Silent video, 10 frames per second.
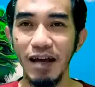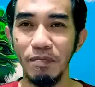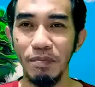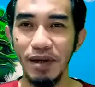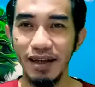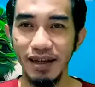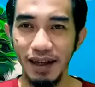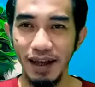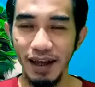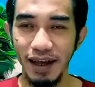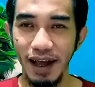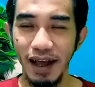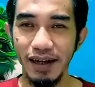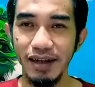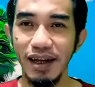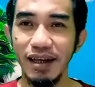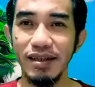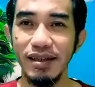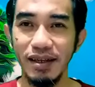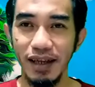apakah Anda
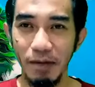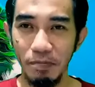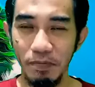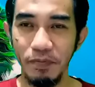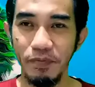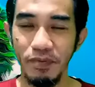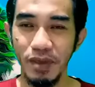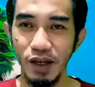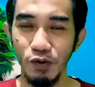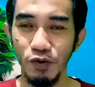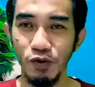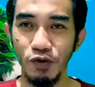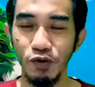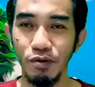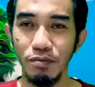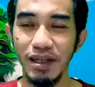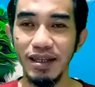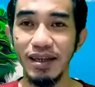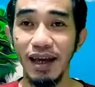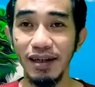siap untuk
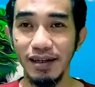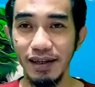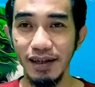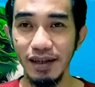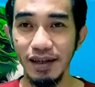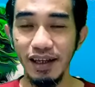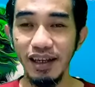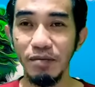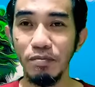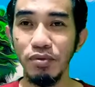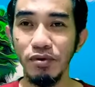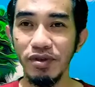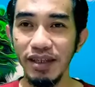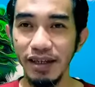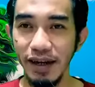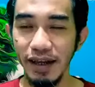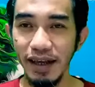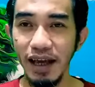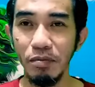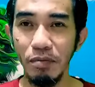menjadi ibu
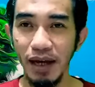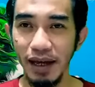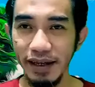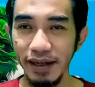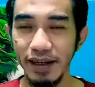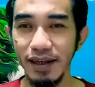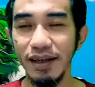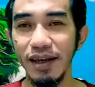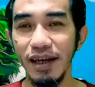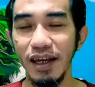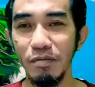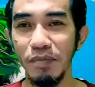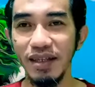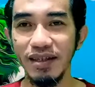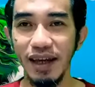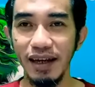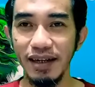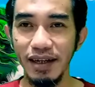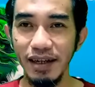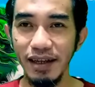tiri yang baik,
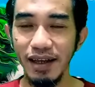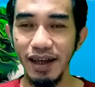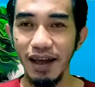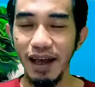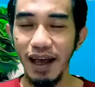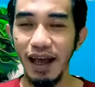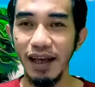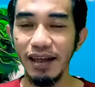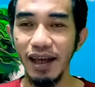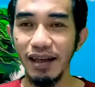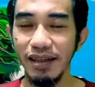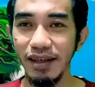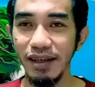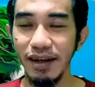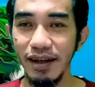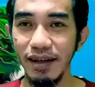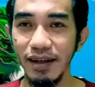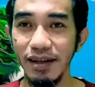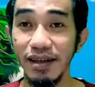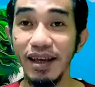menjadi ayah
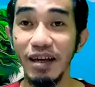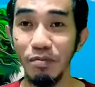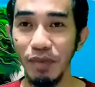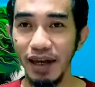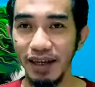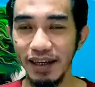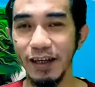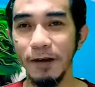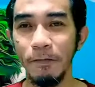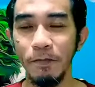tiri yang baik,